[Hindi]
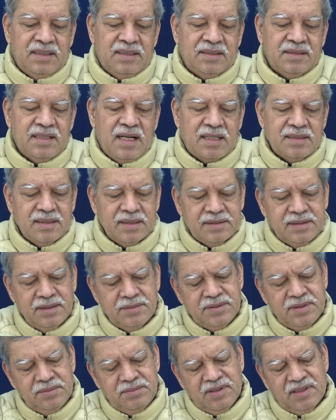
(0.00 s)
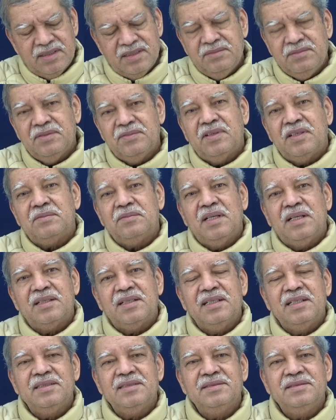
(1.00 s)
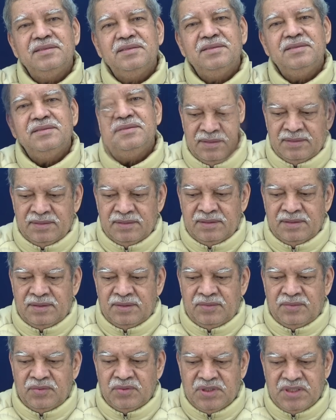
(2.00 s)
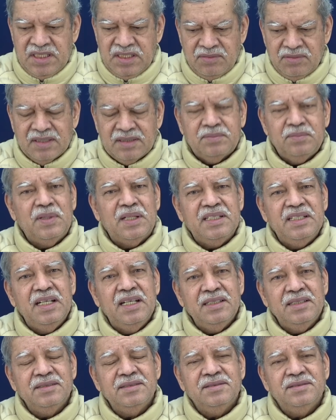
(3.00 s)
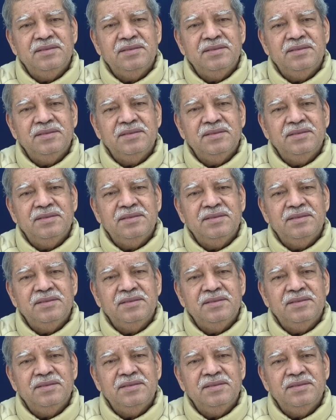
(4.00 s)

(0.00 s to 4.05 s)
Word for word: नानक देव जी वाणी में फरमा रहे हैं जीवत मरिए